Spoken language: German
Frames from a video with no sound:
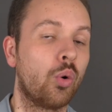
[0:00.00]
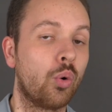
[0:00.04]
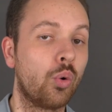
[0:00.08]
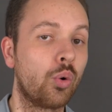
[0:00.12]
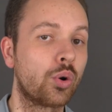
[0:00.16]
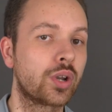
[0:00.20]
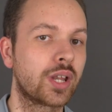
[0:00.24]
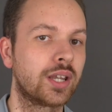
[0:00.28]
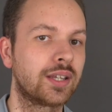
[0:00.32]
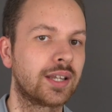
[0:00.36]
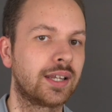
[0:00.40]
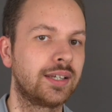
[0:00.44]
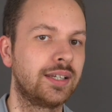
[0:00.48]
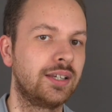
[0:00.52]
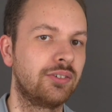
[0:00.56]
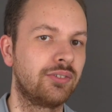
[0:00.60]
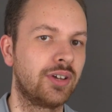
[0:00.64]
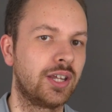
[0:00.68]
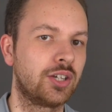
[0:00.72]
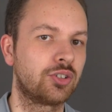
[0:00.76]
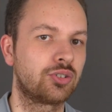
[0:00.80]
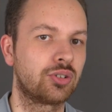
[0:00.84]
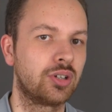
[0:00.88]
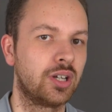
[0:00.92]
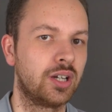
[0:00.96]
oder dann
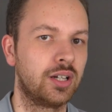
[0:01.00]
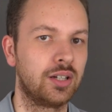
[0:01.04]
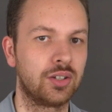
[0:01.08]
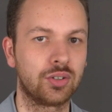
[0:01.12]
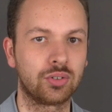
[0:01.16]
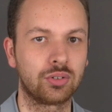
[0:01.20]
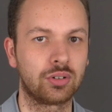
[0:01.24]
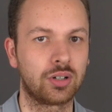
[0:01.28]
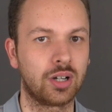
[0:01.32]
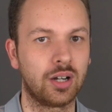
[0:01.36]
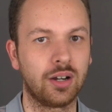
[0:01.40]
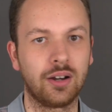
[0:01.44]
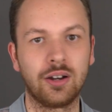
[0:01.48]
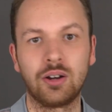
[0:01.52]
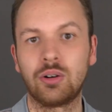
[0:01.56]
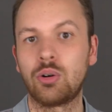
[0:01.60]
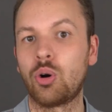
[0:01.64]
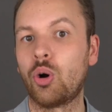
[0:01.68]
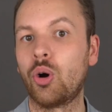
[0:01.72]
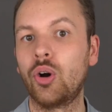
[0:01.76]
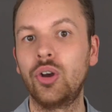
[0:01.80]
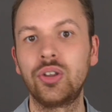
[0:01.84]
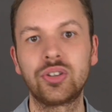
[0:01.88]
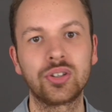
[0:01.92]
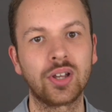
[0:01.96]
eventuell
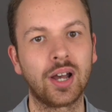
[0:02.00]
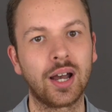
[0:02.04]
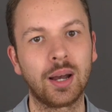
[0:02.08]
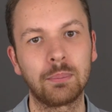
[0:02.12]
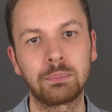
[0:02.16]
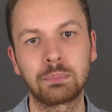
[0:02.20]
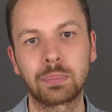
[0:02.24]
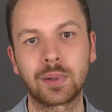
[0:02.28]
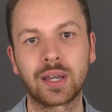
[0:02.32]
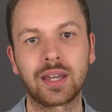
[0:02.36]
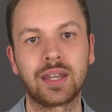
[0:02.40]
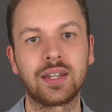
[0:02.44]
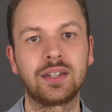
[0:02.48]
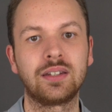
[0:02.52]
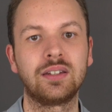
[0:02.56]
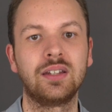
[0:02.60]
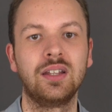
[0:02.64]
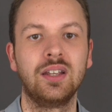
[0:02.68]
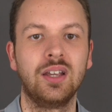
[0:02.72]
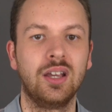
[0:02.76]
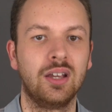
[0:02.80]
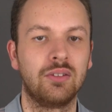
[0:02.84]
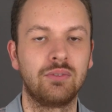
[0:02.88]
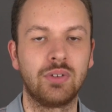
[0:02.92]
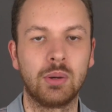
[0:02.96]
sogar Häuser abbrennen,
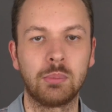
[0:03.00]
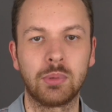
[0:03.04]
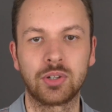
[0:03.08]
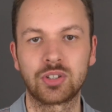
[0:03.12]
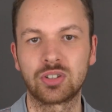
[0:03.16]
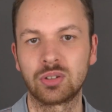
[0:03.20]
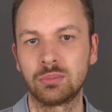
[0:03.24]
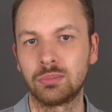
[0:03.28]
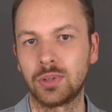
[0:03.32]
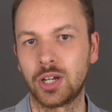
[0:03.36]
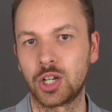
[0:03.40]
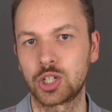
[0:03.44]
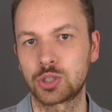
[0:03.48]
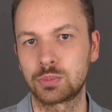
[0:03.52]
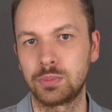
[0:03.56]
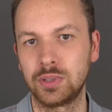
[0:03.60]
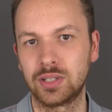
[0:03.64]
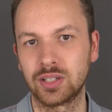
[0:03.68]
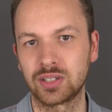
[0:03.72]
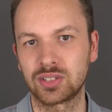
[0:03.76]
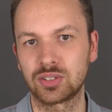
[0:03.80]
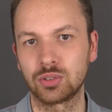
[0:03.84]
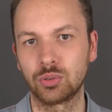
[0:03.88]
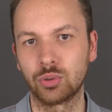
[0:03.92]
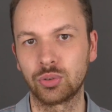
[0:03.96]
wenn man zum
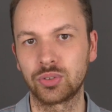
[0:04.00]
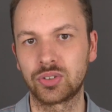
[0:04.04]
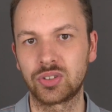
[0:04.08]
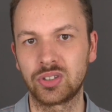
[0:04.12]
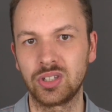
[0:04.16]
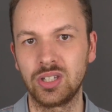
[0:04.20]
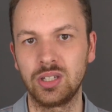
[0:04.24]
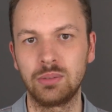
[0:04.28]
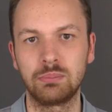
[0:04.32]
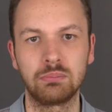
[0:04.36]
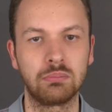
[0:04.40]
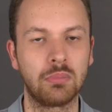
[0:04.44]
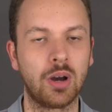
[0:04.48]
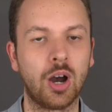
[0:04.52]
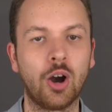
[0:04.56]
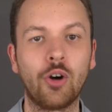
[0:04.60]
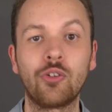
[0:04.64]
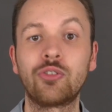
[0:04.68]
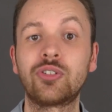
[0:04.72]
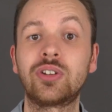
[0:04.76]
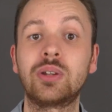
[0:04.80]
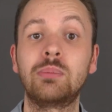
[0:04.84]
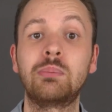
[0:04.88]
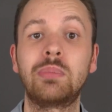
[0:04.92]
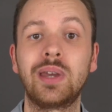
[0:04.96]
Beispiel das Note 7
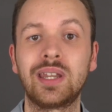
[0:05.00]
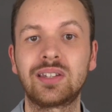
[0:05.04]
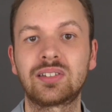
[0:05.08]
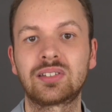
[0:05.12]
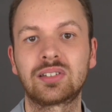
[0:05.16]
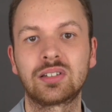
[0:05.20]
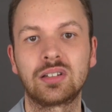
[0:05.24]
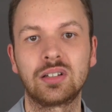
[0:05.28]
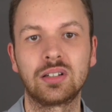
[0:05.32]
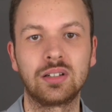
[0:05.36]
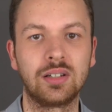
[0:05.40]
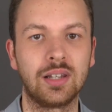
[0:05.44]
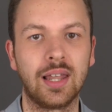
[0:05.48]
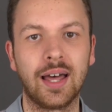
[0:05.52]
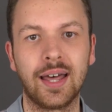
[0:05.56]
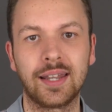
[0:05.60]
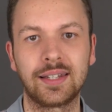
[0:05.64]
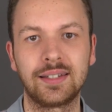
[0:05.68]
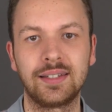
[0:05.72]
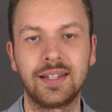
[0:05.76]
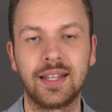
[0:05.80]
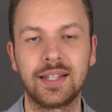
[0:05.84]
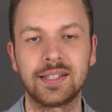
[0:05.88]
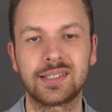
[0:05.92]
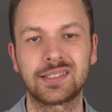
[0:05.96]
auf dem Bett
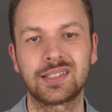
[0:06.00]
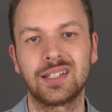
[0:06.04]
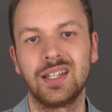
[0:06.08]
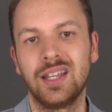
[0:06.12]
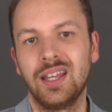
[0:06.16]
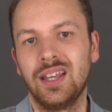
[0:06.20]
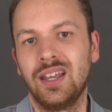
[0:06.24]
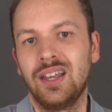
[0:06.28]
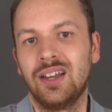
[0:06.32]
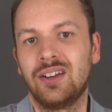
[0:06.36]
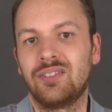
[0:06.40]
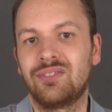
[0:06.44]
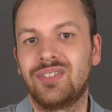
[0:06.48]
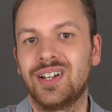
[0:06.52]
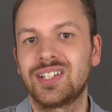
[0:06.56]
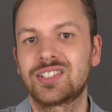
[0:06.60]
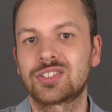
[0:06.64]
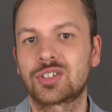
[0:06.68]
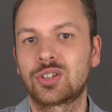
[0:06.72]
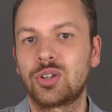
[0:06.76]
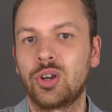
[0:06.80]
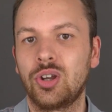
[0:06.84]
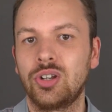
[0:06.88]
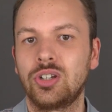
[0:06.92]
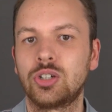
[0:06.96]
laden lässt.
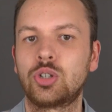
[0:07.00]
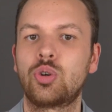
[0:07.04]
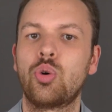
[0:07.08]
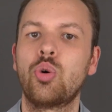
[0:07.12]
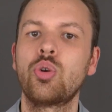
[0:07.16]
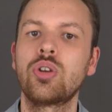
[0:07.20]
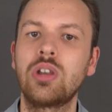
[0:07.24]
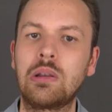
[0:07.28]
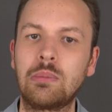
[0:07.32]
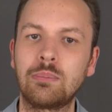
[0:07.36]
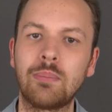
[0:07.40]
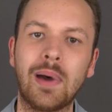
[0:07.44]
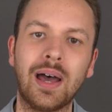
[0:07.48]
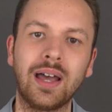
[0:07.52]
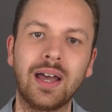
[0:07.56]
Was können Kunden